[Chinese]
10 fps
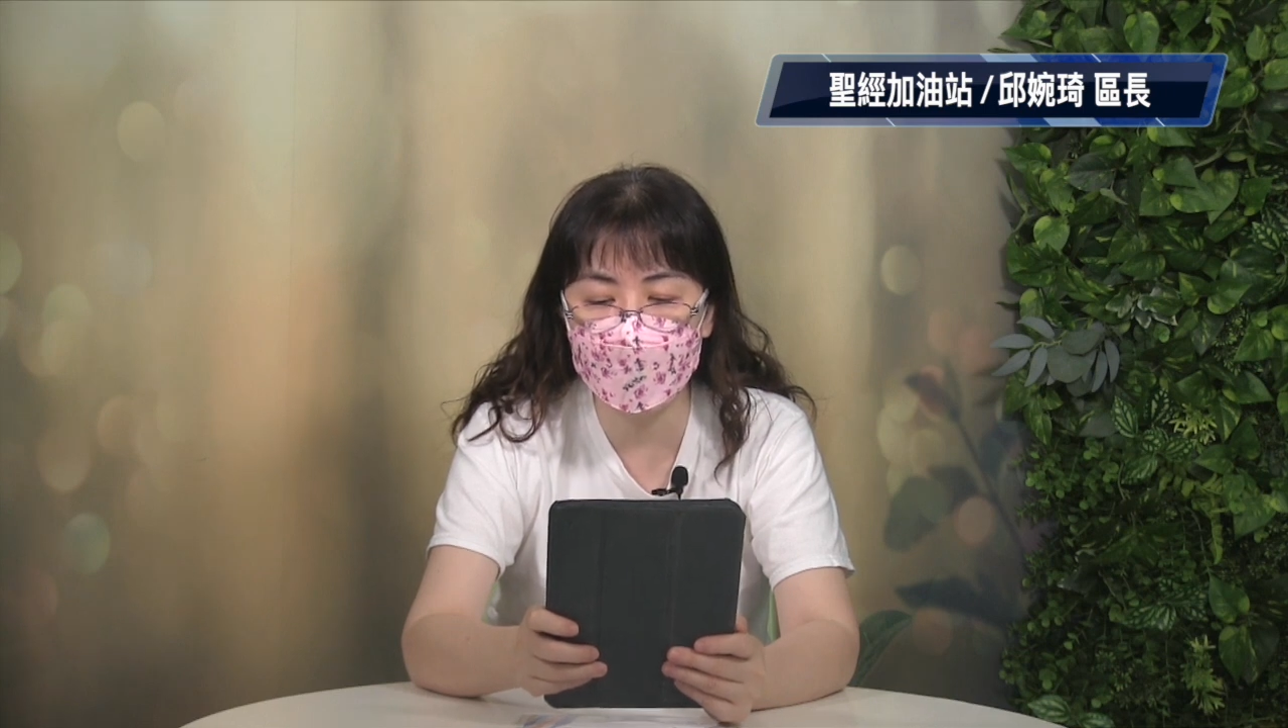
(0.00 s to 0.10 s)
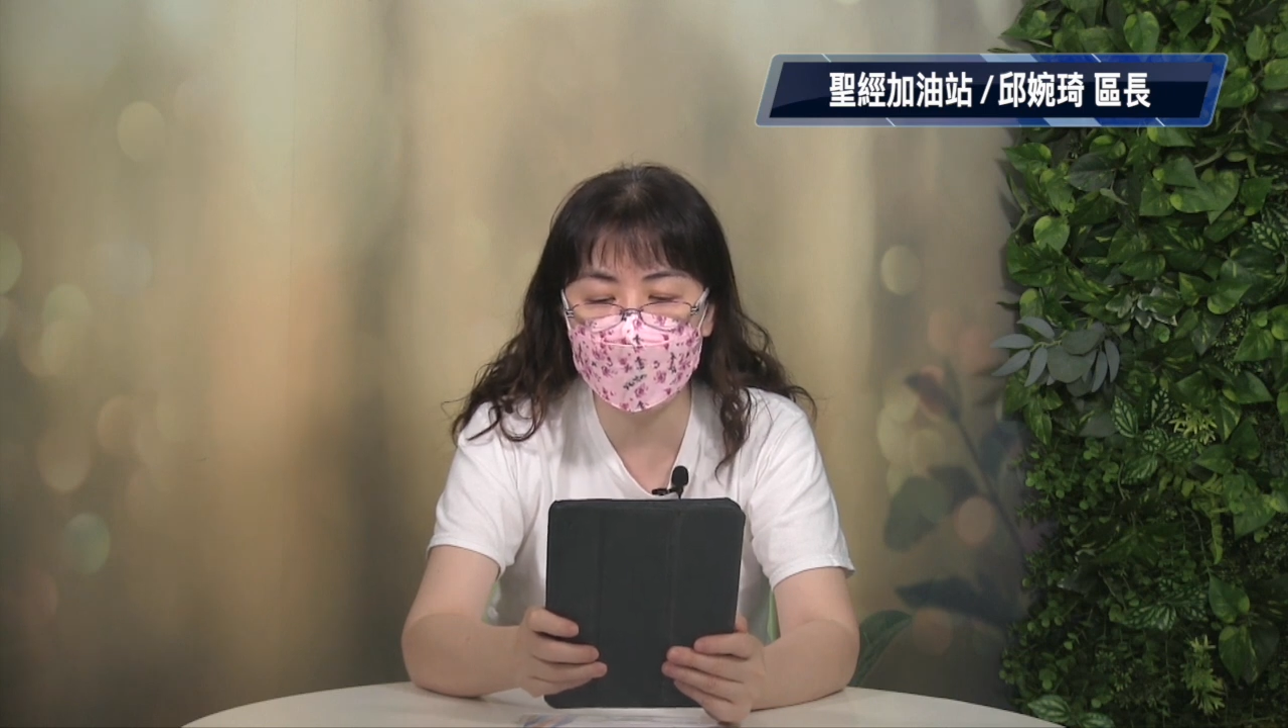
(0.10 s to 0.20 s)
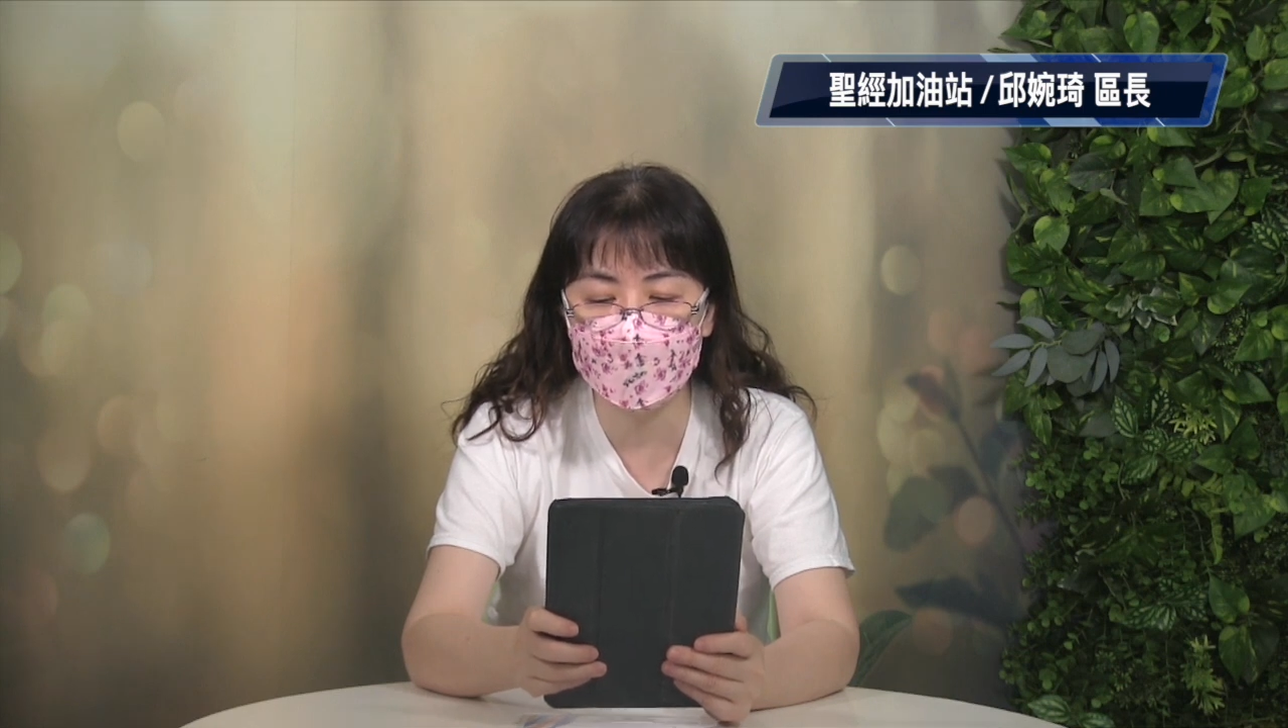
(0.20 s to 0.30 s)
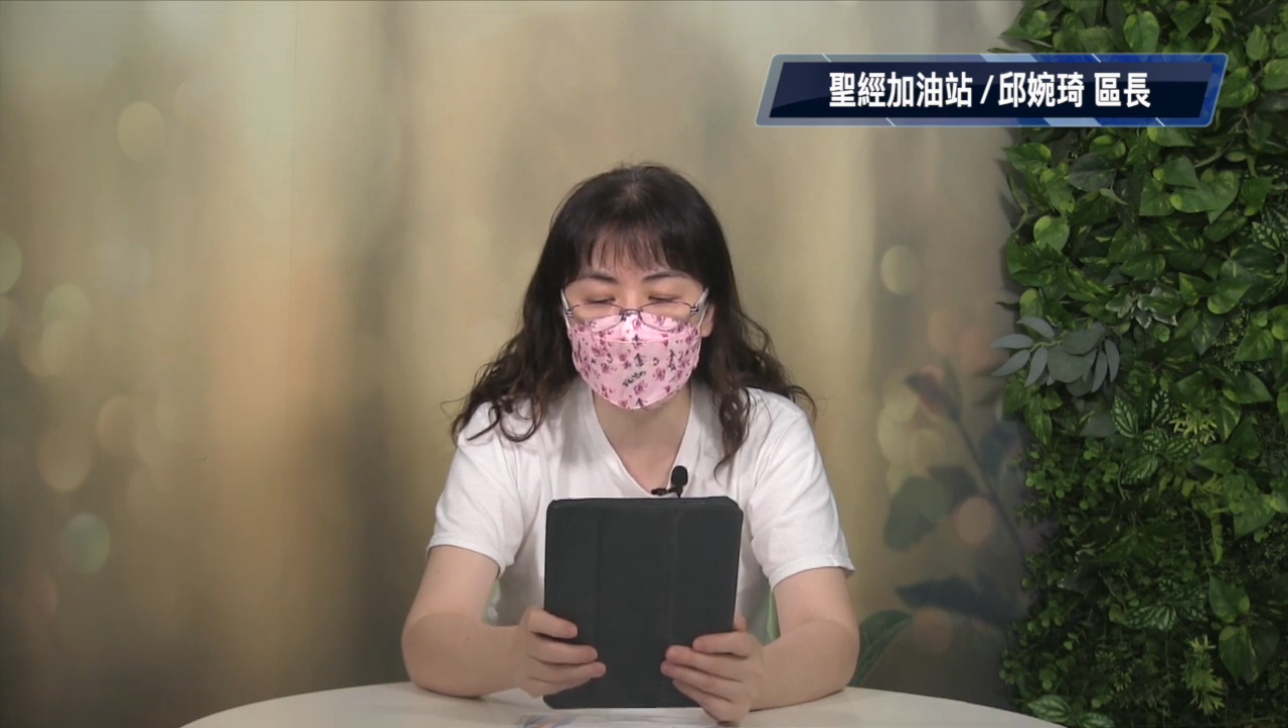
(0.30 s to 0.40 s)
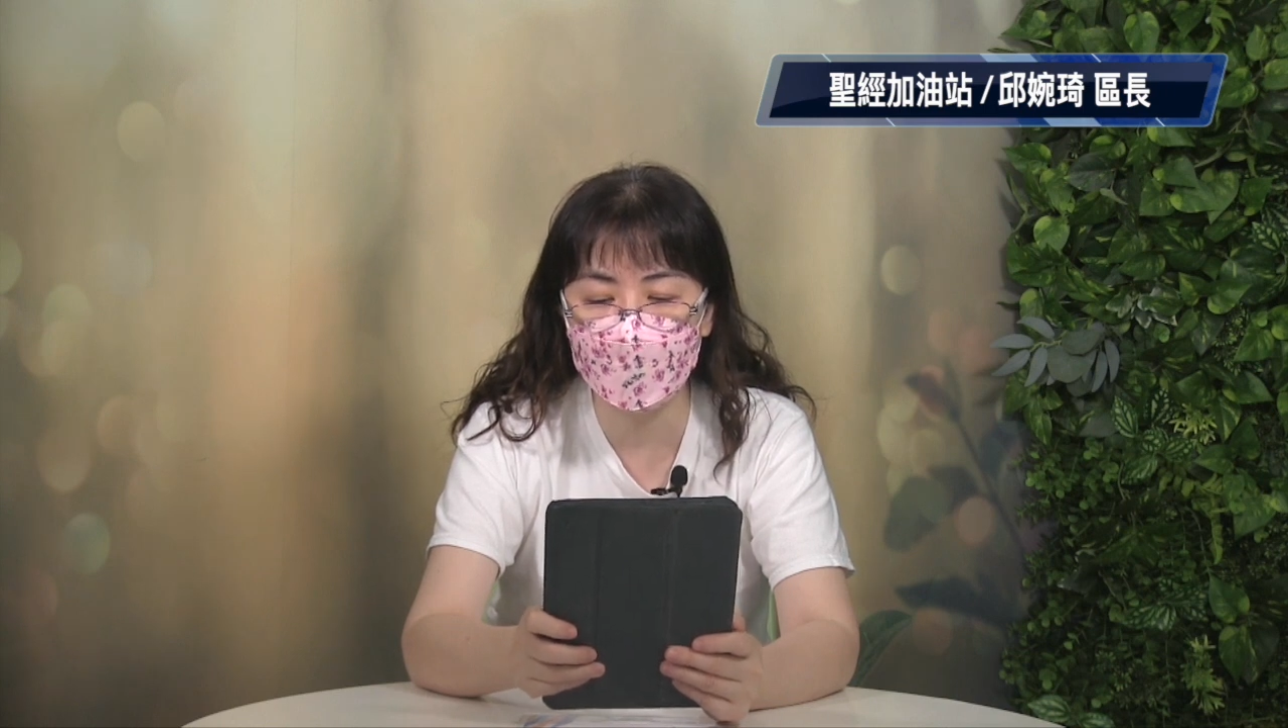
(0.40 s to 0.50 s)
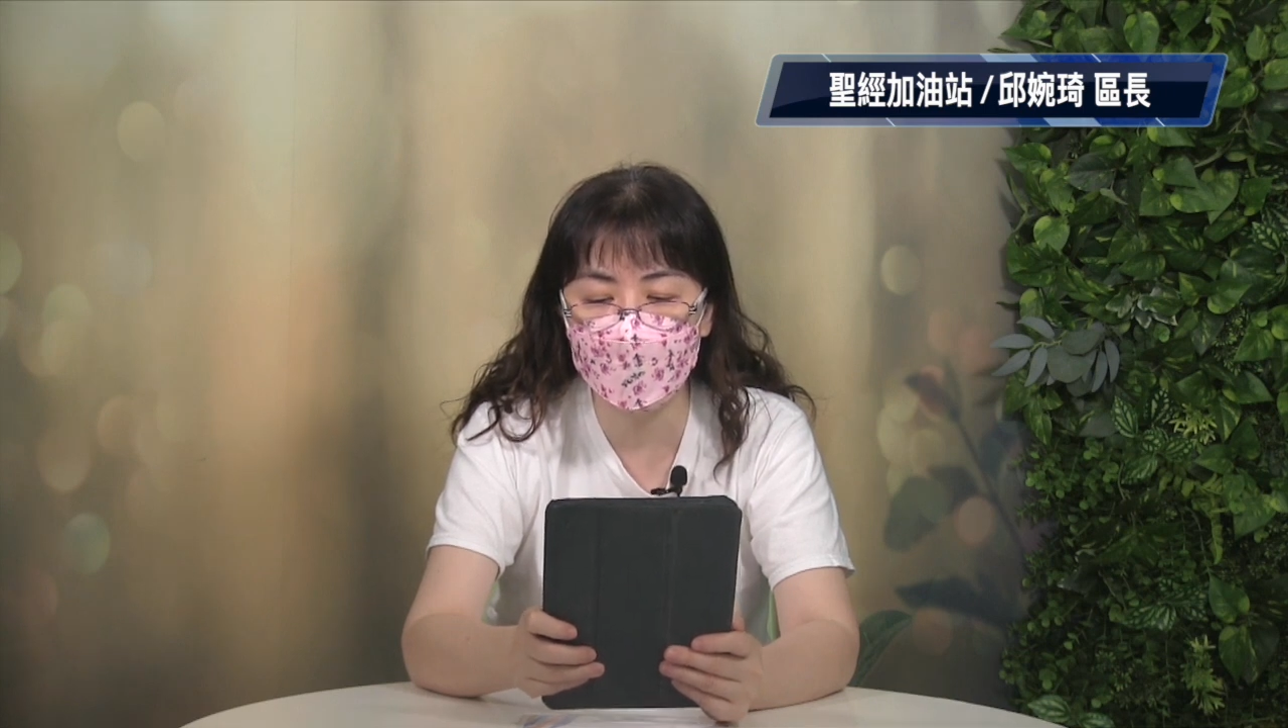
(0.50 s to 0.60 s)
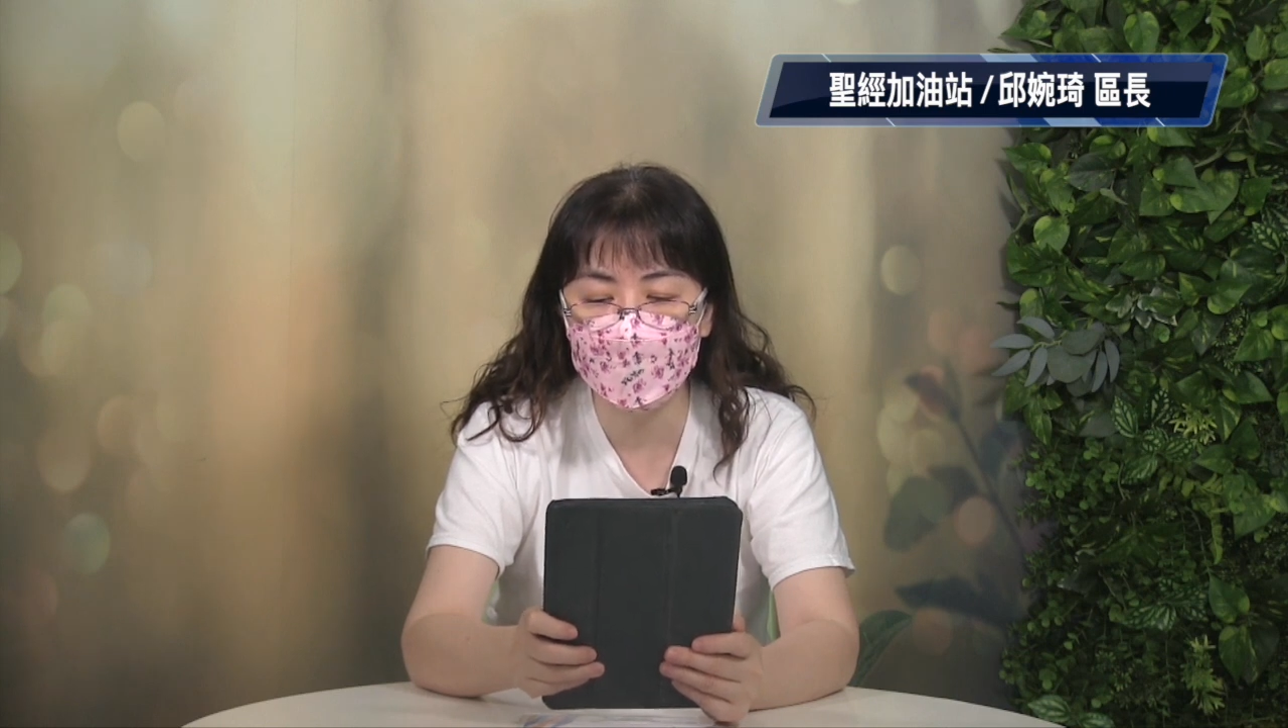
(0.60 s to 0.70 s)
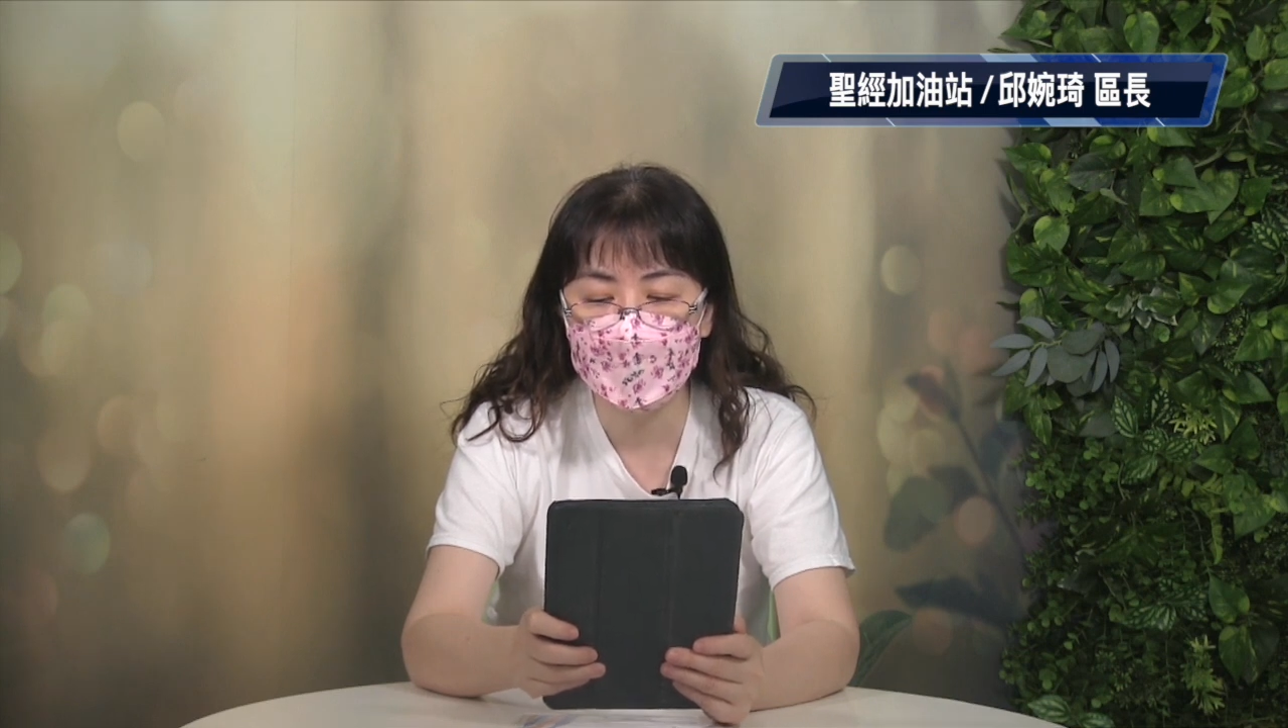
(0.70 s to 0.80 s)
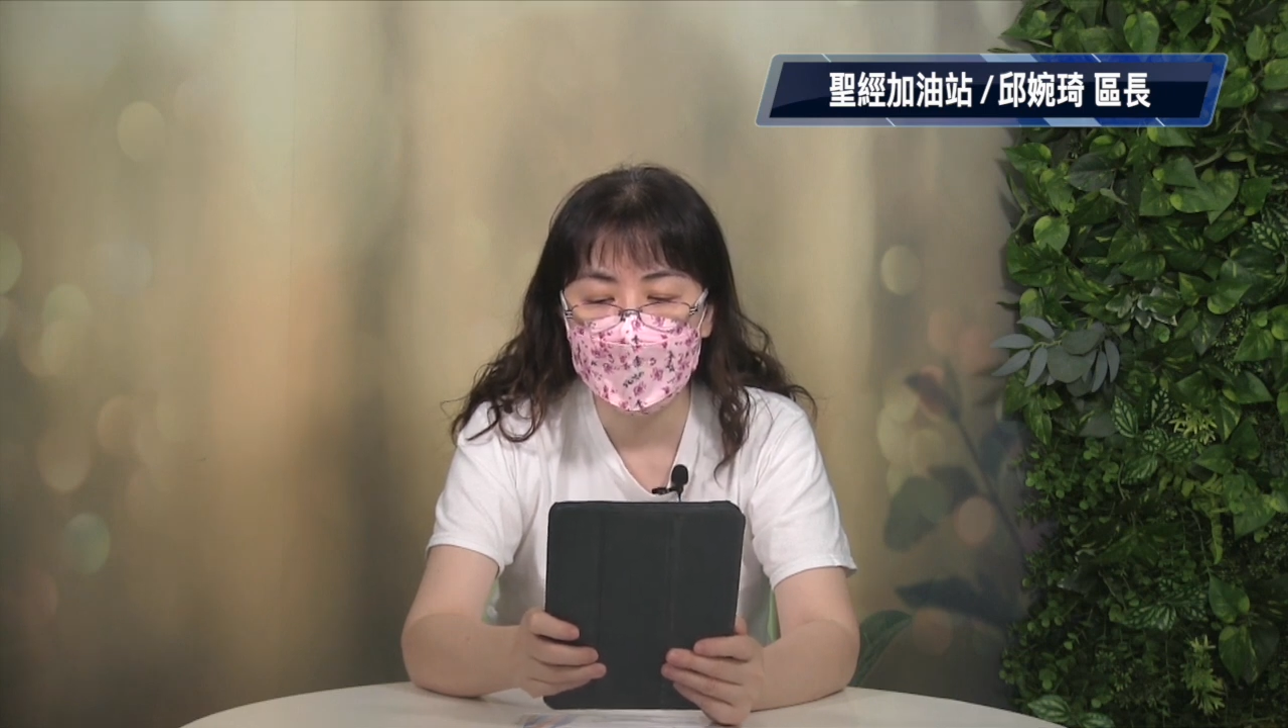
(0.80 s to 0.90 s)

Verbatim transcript: 黑暗中